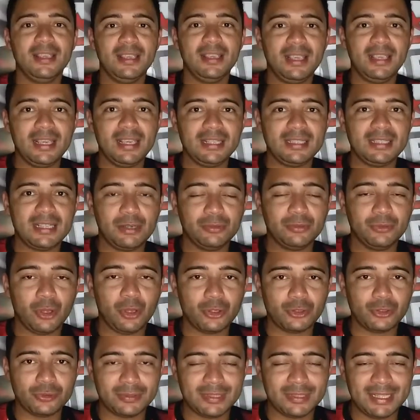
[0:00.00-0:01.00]
Esse é o
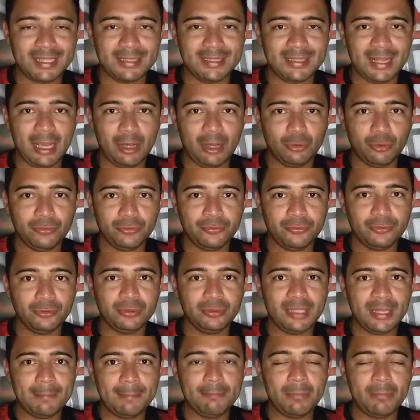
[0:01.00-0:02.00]
nosso canal
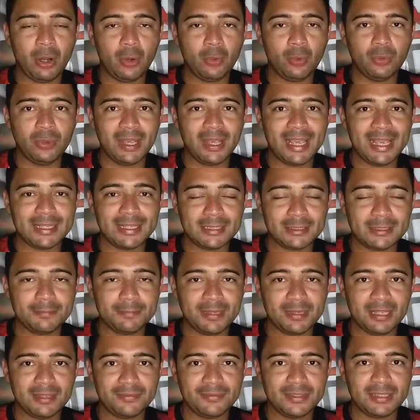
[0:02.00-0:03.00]
Futebol
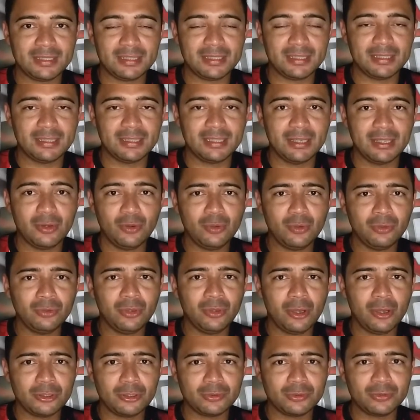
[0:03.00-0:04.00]
SPFC, o
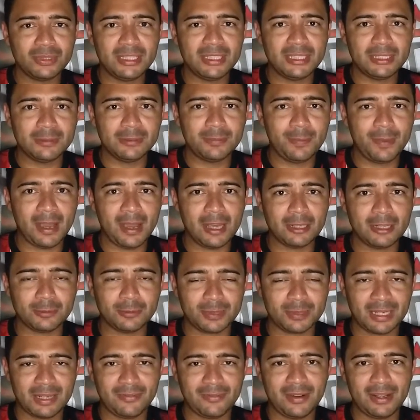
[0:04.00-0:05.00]
nosso espaço
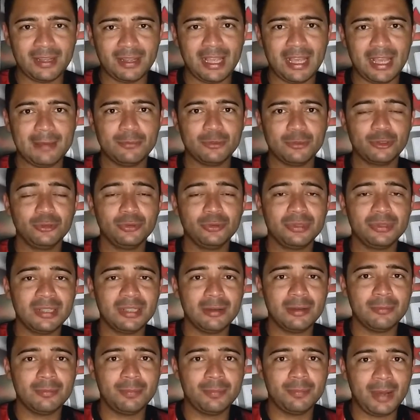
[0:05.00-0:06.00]
para falarmos do
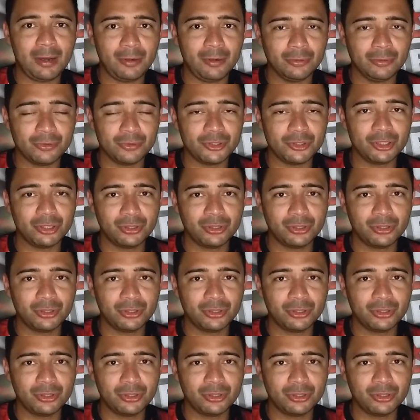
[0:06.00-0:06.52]
São Paulo de